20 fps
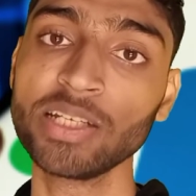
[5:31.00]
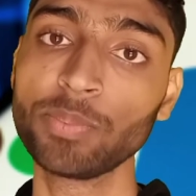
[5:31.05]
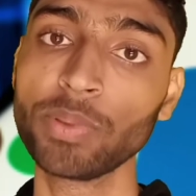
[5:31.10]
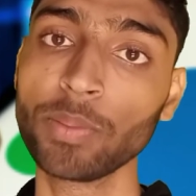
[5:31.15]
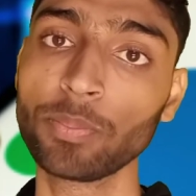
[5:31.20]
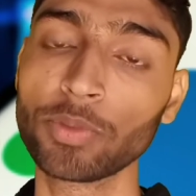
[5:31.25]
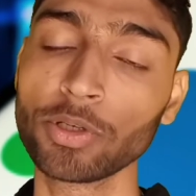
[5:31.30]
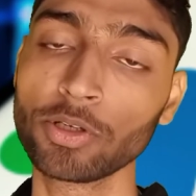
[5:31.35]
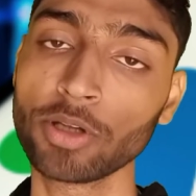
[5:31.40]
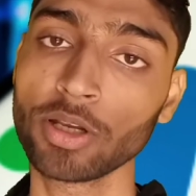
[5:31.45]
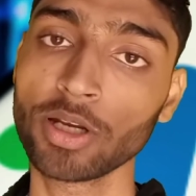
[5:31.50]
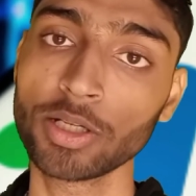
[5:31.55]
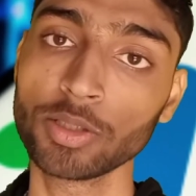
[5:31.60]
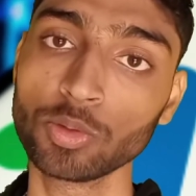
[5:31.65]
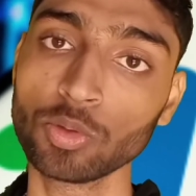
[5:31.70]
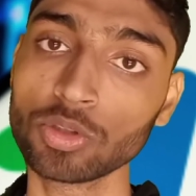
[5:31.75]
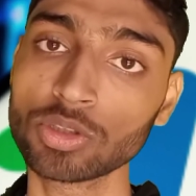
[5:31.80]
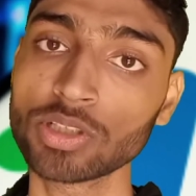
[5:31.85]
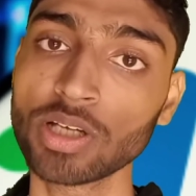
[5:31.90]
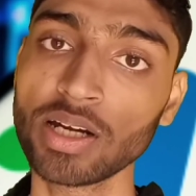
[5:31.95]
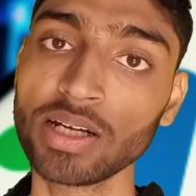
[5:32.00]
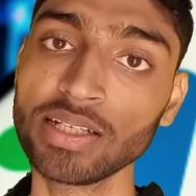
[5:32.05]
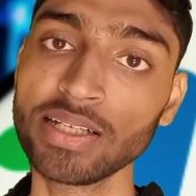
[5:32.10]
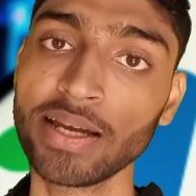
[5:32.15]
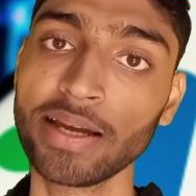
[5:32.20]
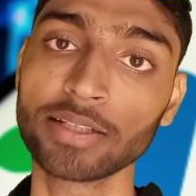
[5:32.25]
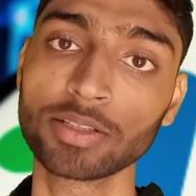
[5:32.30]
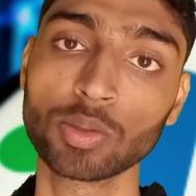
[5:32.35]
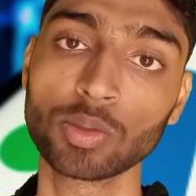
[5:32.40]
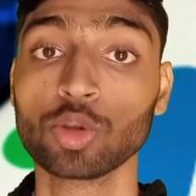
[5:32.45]
थ्री फिफ्टी डॉलर यूज कर
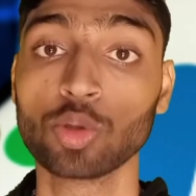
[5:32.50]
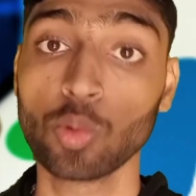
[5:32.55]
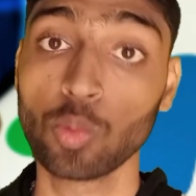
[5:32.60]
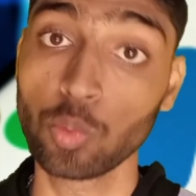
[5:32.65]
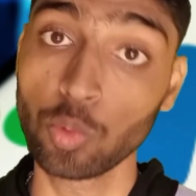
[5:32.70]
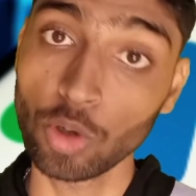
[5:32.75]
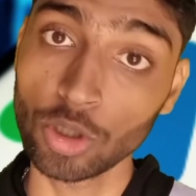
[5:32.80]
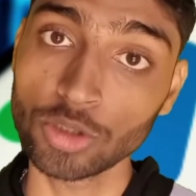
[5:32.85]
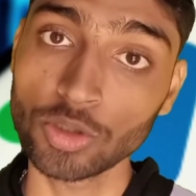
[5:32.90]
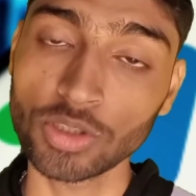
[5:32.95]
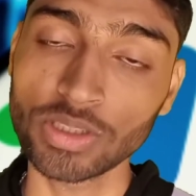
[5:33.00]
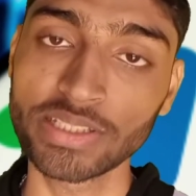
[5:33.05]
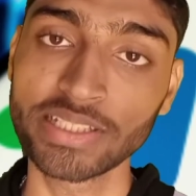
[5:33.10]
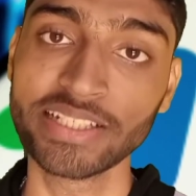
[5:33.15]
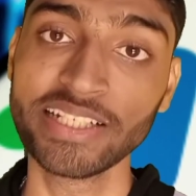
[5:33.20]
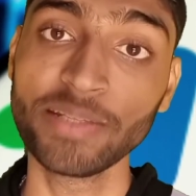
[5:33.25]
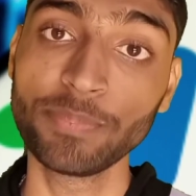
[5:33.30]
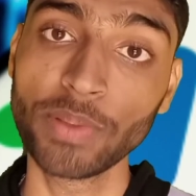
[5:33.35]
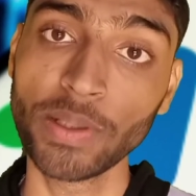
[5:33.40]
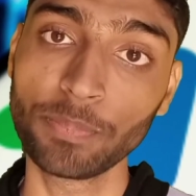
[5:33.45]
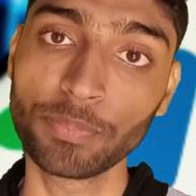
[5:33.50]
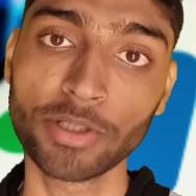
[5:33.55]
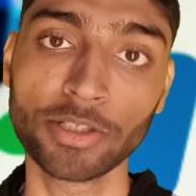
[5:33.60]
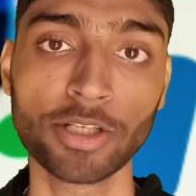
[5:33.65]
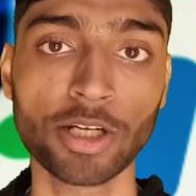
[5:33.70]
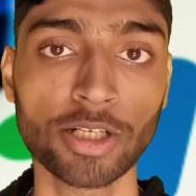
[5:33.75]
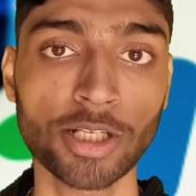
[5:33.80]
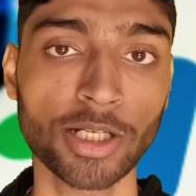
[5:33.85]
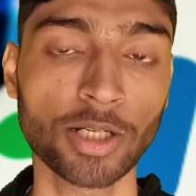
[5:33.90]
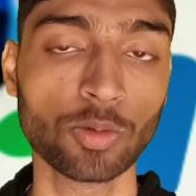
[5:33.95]
लिया है तो वो जो थ्री
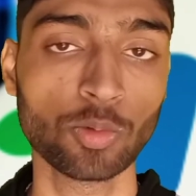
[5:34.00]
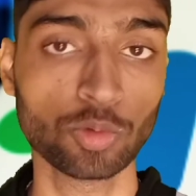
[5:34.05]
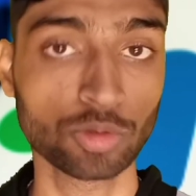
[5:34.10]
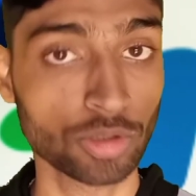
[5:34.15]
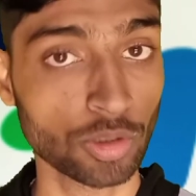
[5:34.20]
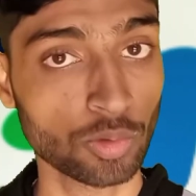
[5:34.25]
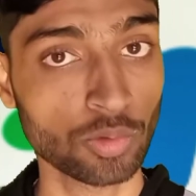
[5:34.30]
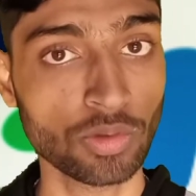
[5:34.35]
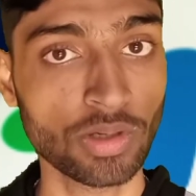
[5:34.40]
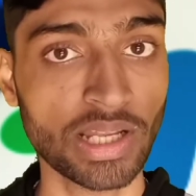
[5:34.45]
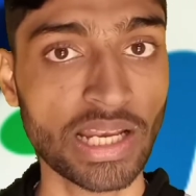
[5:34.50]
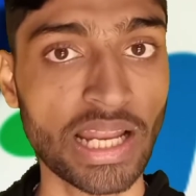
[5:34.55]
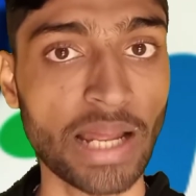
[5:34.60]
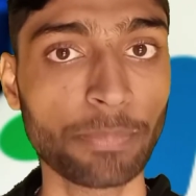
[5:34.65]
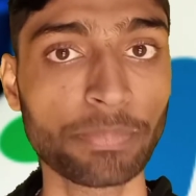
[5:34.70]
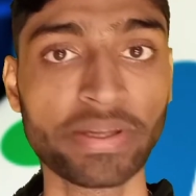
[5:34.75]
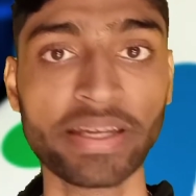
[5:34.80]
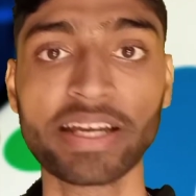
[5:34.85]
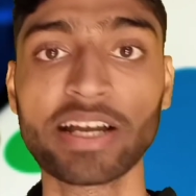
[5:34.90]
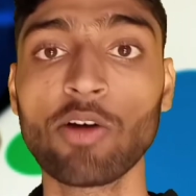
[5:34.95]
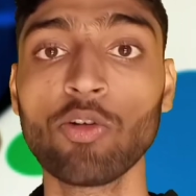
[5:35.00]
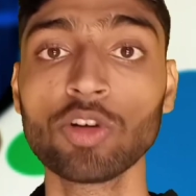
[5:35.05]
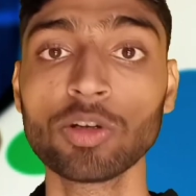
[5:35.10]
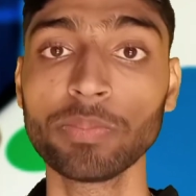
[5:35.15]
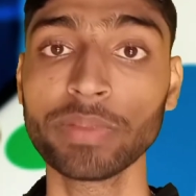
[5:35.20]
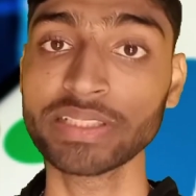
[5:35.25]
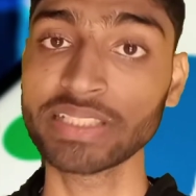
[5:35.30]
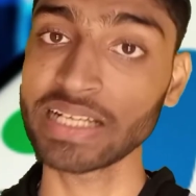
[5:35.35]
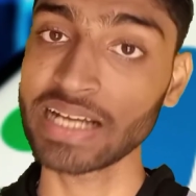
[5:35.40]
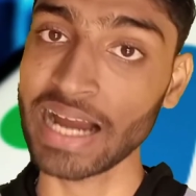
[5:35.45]
फिफ्टी डॉलर है वो तो गूगल आपके
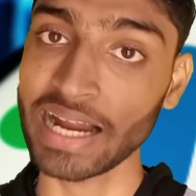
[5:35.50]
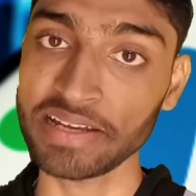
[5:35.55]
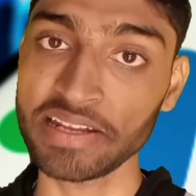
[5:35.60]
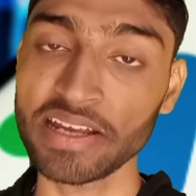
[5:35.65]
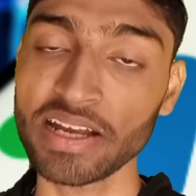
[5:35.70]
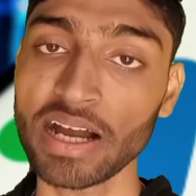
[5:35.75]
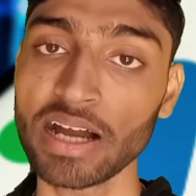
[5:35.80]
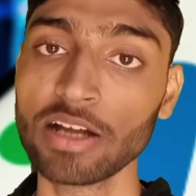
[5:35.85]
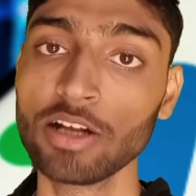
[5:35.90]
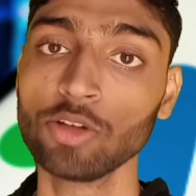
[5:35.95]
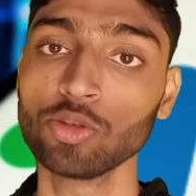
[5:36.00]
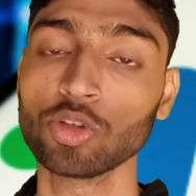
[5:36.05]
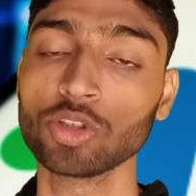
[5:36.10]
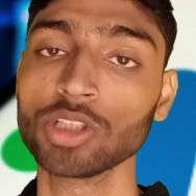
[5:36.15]
अकाउंट में से काटेगा